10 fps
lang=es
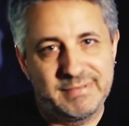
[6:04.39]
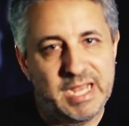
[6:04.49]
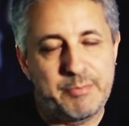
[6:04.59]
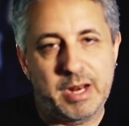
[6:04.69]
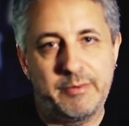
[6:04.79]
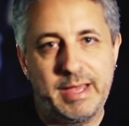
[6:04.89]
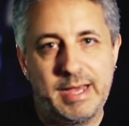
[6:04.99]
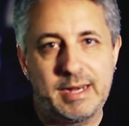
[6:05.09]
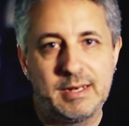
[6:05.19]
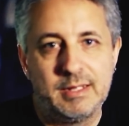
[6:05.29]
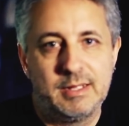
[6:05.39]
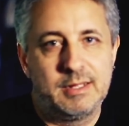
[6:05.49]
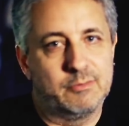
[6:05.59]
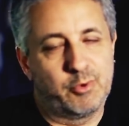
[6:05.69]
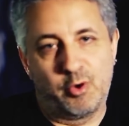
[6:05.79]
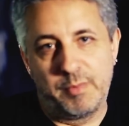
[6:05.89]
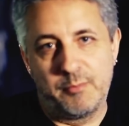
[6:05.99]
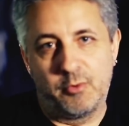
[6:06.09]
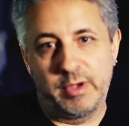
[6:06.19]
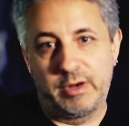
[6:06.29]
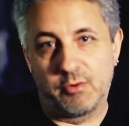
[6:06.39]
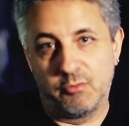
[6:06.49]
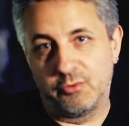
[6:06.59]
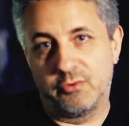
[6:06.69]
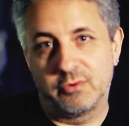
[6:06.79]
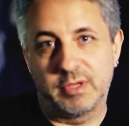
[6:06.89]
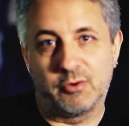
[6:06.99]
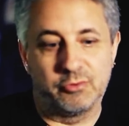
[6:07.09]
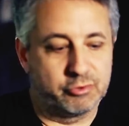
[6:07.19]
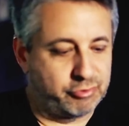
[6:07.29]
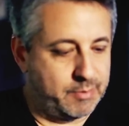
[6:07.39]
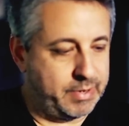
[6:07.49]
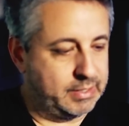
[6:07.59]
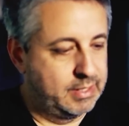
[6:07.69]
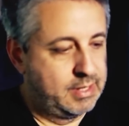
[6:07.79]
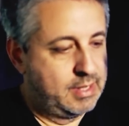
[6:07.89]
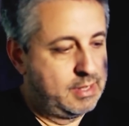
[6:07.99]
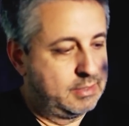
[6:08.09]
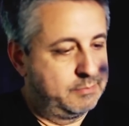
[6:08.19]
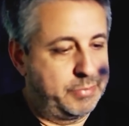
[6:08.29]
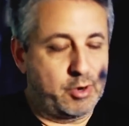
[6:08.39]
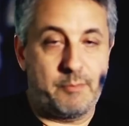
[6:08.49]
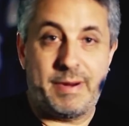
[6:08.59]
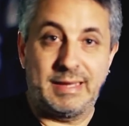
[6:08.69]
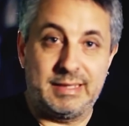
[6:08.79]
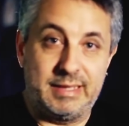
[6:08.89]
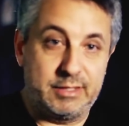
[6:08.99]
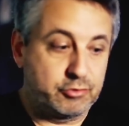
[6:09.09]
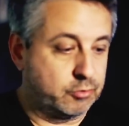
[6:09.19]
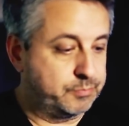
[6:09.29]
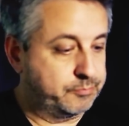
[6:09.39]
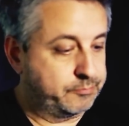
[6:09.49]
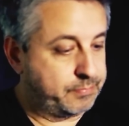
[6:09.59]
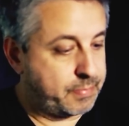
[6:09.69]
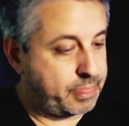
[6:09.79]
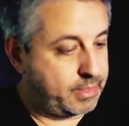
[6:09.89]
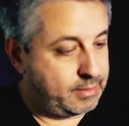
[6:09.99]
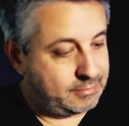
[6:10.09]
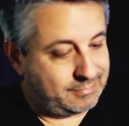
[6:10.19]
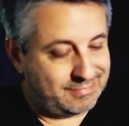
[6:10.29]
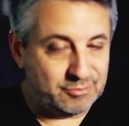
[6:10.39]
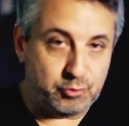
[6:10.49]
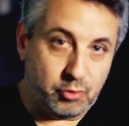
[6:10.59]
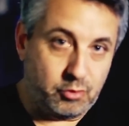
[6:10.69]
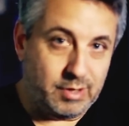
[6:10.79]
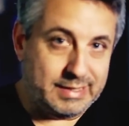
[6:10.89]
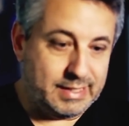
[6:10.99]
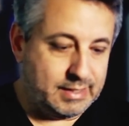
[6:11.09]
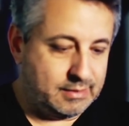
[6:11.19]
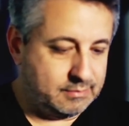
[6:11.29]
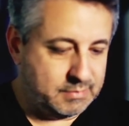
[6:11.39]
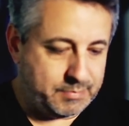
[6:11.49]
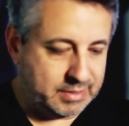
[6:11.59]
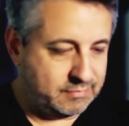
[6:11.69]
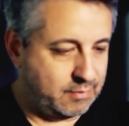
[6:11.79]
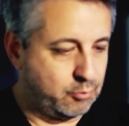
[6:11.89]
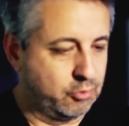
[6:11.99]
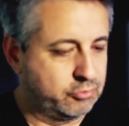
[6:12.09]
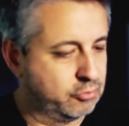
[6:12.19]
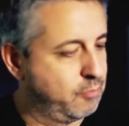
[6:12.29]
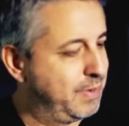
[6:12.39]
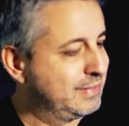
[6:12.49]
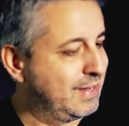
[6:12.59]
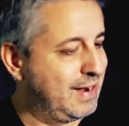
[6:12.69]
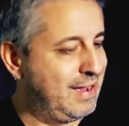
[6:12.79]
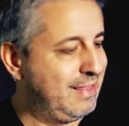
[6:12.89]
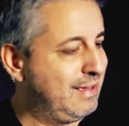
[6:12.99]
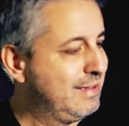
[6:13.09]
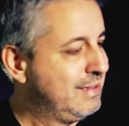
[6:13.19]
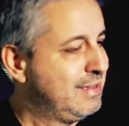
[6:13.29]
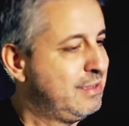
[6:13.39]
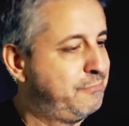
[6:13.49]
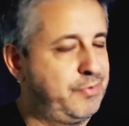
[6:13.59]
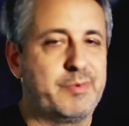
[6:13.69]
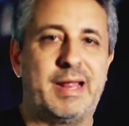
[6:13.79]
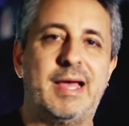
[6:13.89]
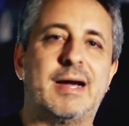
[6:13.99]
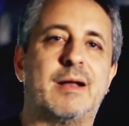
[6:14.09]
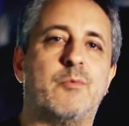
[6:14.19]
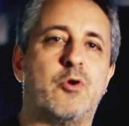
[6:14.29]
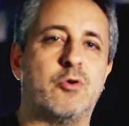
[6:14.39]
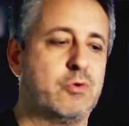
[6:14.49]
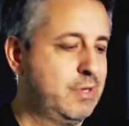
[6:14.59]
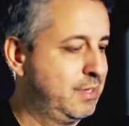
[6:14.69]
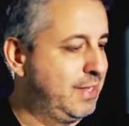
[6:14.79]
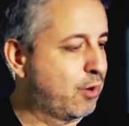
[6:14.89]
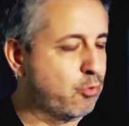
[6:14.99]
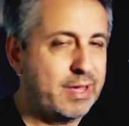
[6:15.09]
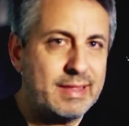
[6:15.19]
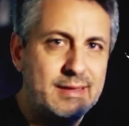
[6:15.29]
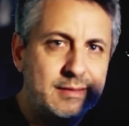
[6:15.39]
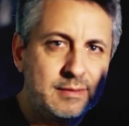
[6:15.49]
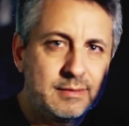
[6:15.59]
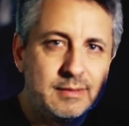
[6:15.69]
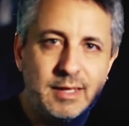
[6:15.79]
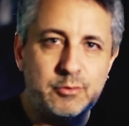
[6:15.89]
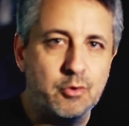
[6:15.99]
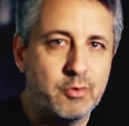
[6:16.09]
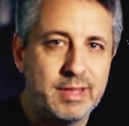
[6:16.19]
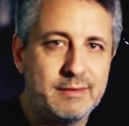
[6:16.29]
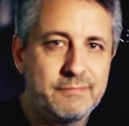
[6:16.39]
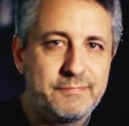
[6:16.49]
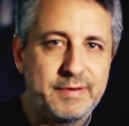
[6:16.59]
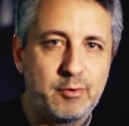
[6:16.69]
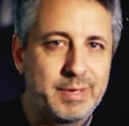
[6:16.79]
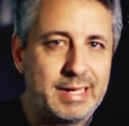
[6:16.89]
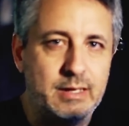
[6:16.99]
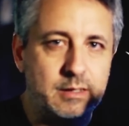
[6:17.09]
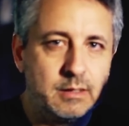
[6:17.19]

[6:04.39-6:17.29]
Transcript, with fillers: Ya para viajar no es lo mismo ir con uno que con dos tripods. Pero aparte de eso, todo lo que tiene me parece fabuloso, no pesa nada, fibra de carbono y rueda, esto rueda fenomenal.